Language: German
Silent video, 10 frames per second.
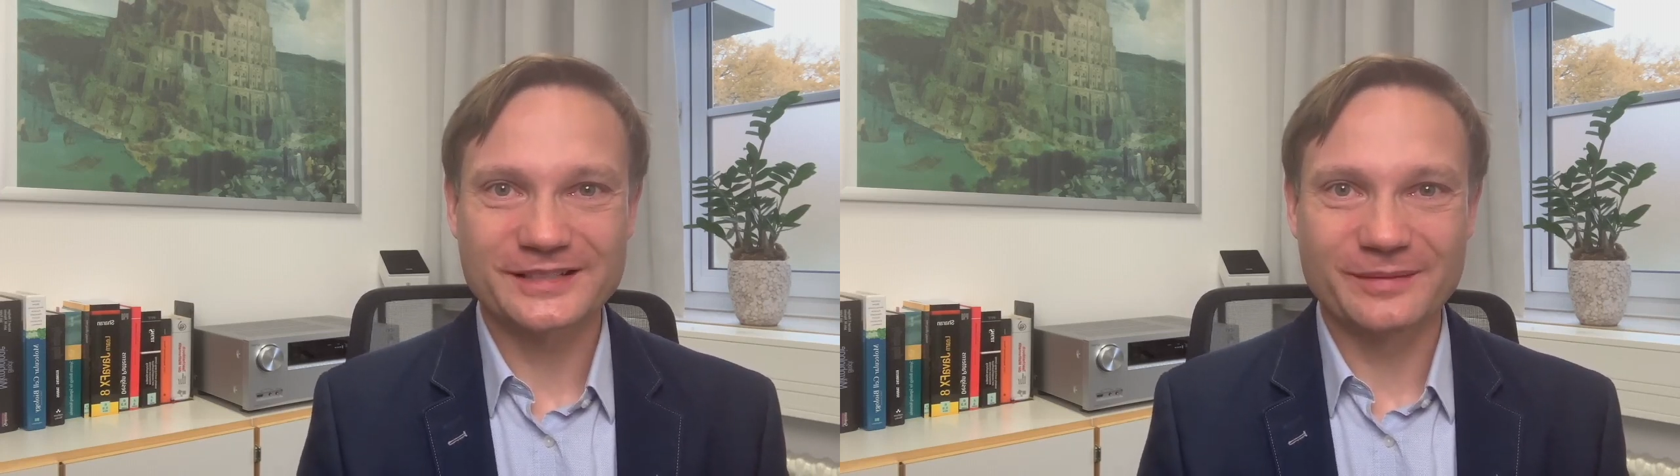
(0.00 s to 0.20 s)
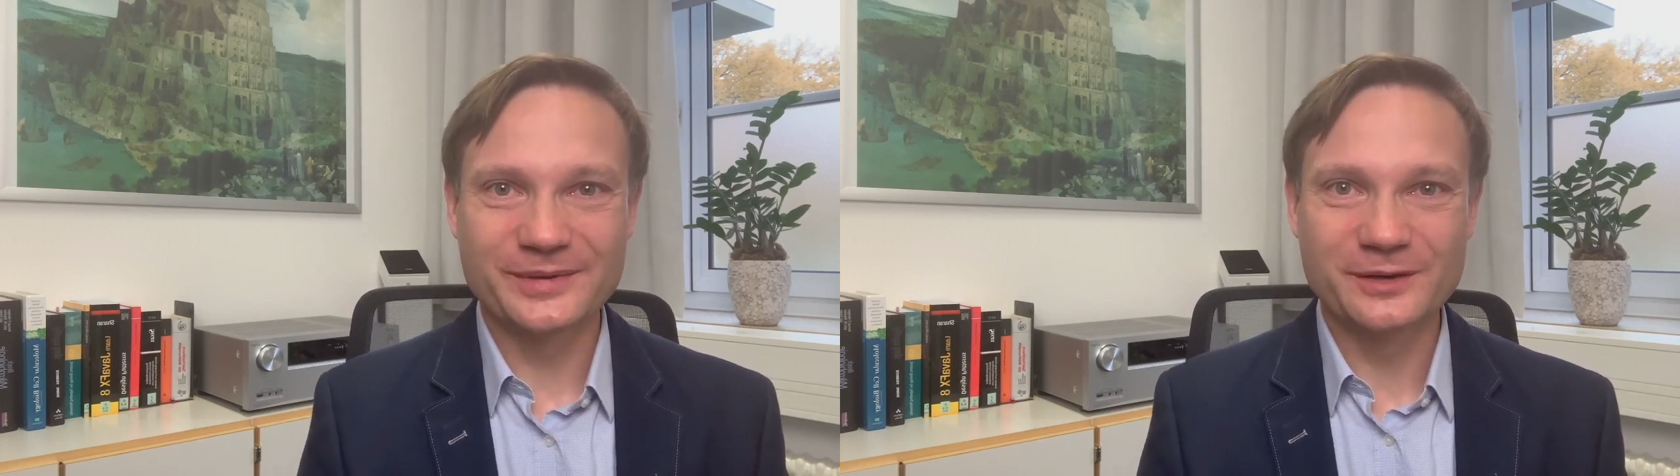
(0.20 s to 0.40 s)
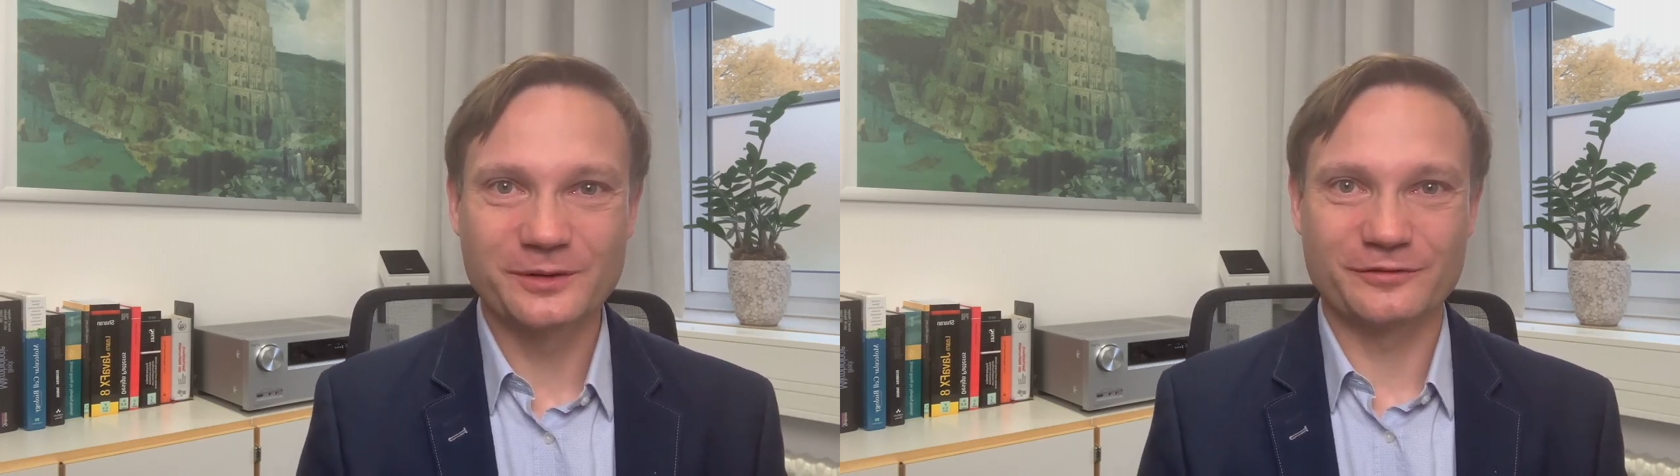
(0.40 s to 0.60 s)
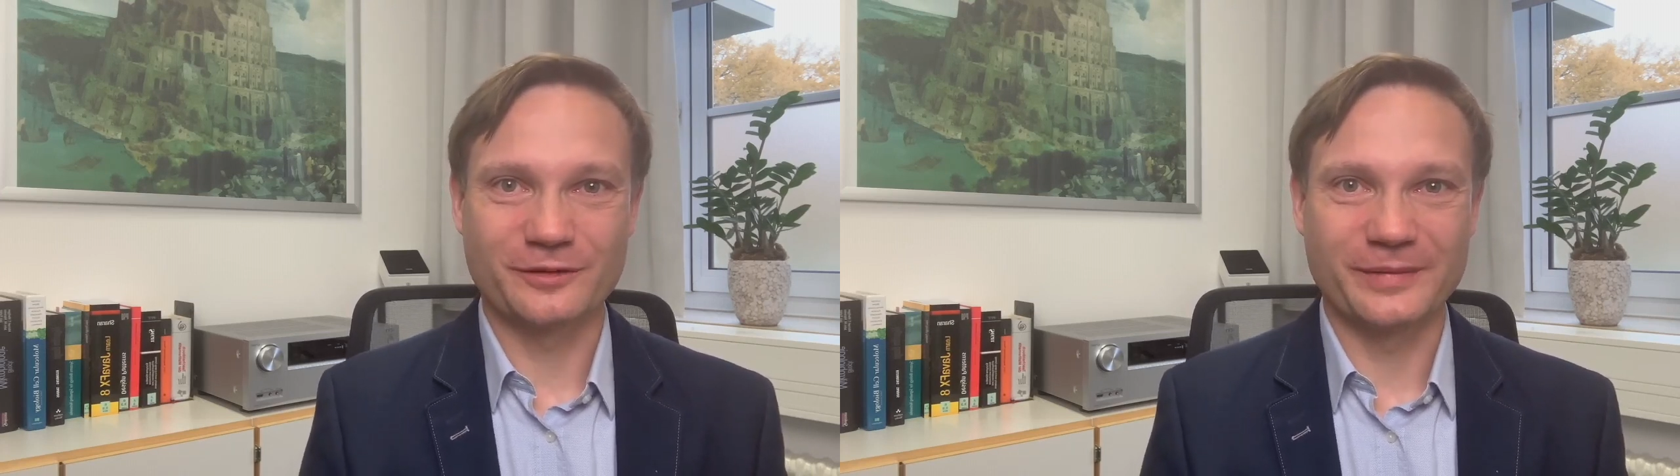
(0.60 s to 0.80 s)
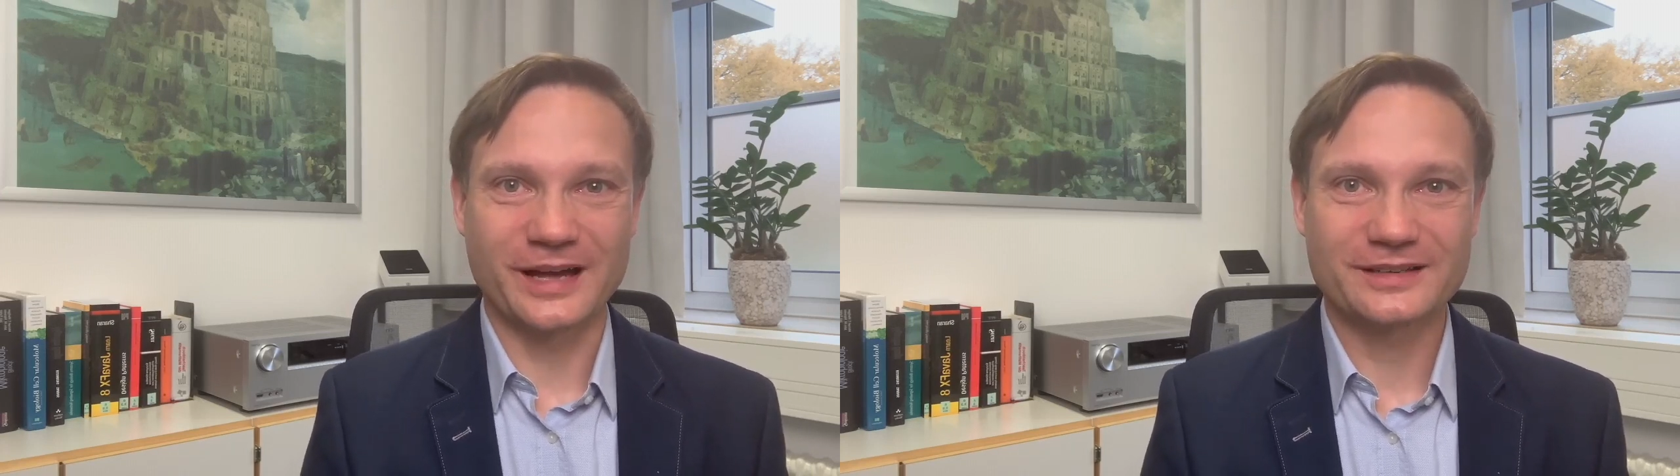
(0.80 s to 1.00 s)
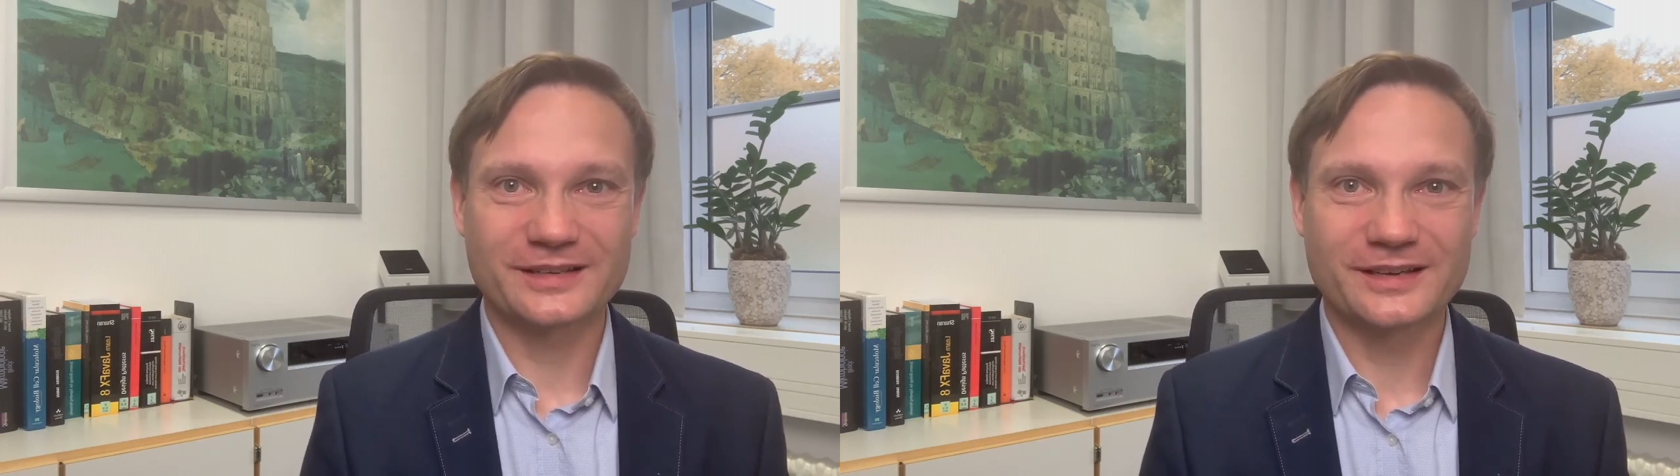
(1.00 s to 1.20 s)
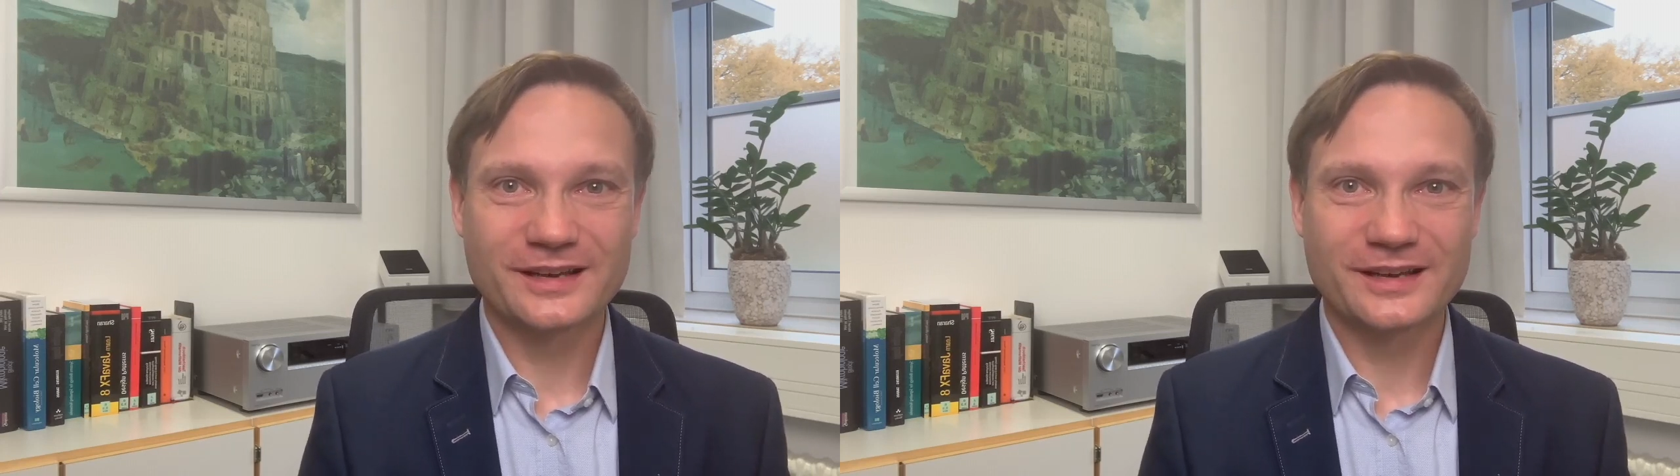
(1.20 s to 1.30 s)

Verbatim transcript: der Bioinformatik,